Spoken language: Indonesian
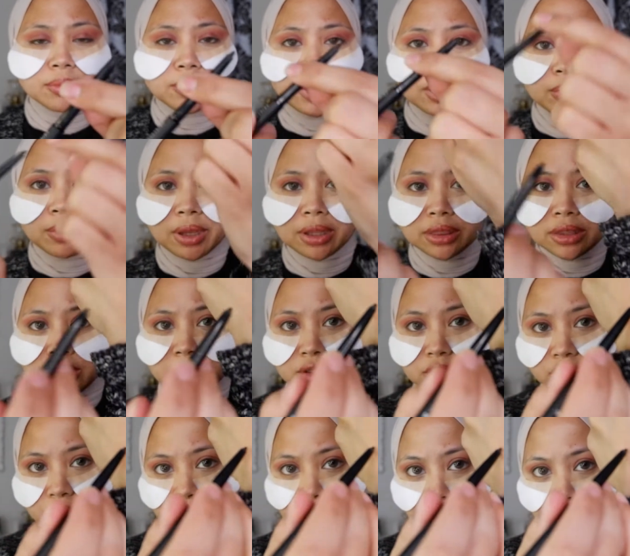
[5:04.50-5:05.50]
pigmented
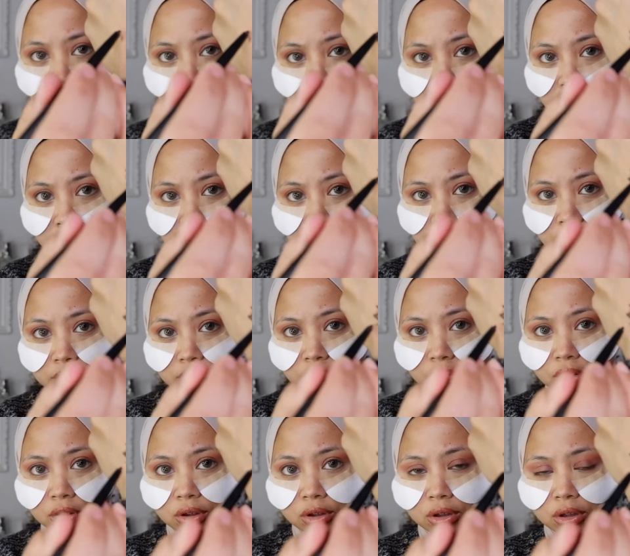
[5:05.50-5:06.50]
juga
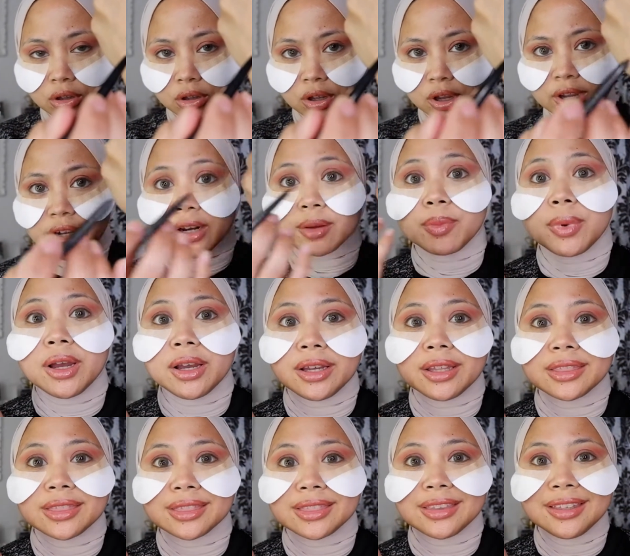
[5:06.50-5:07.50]
tuh enak banget